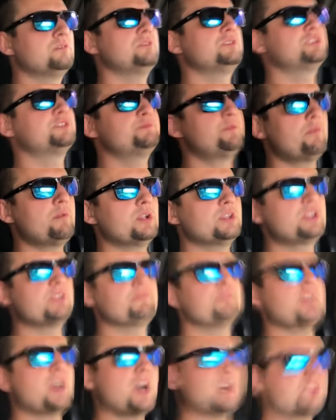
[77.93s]
swobodnie
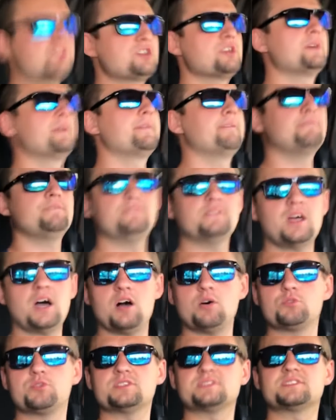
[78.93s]
wjechać na
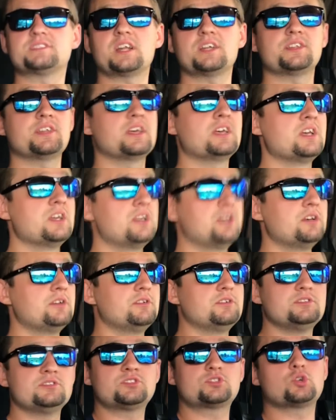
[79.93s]
autostradę.
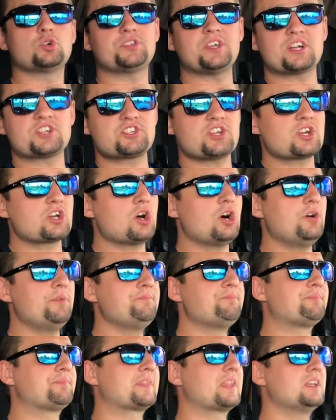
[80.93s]
Skutek czego
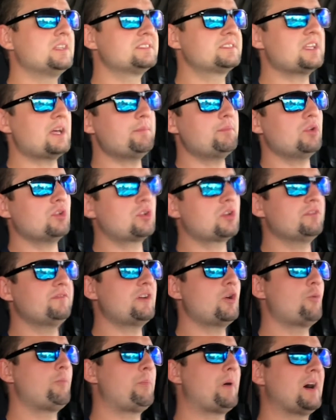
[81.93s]

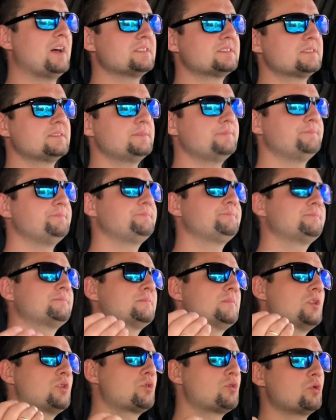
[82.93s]
zablokował pas
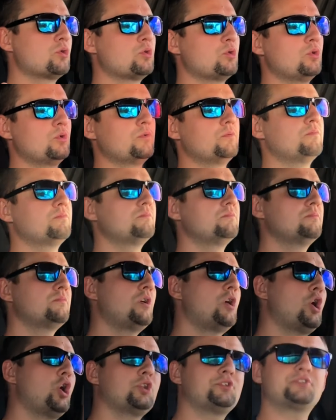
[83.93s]
ruchu
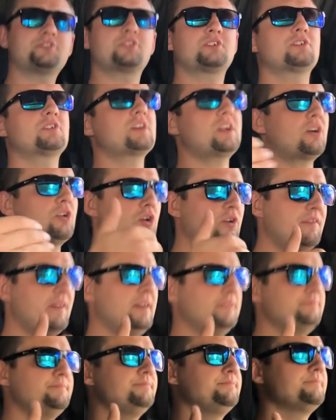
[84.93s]
od
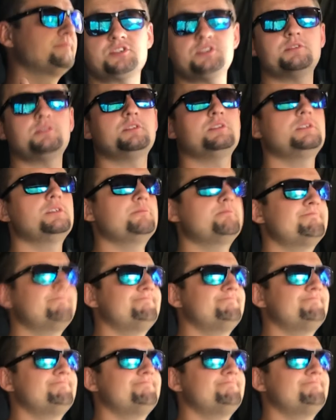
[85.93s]
Krakowa i